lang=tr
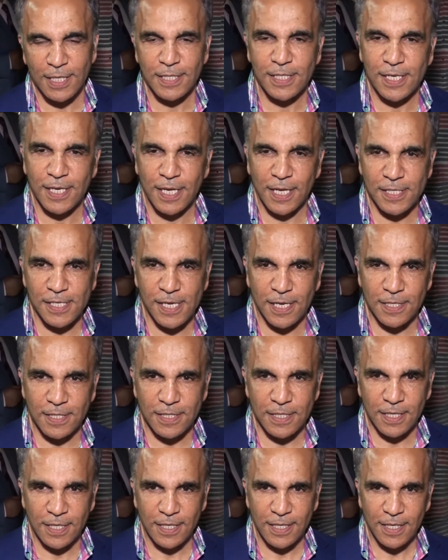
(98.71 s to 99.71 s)
Kadir
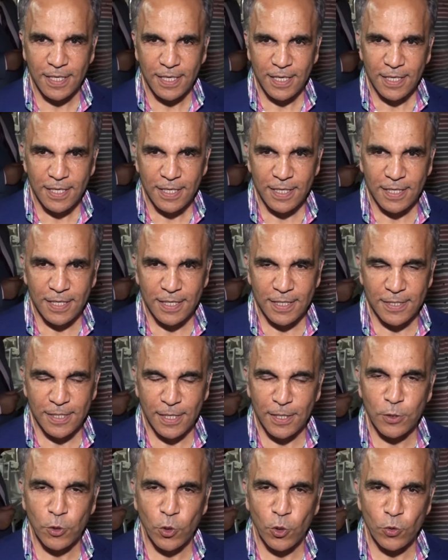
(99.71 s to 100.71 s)
gecenizi e,
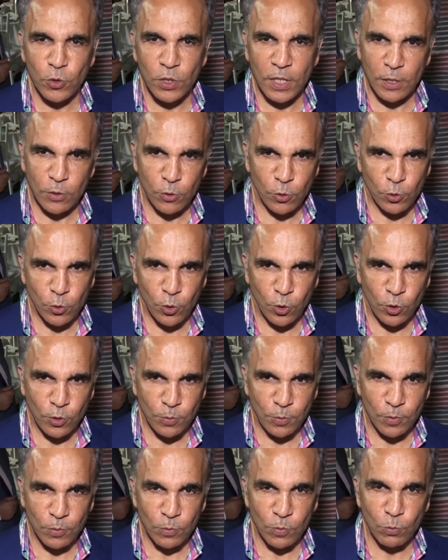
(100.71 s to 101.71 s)
canı gönülden kutluyorum.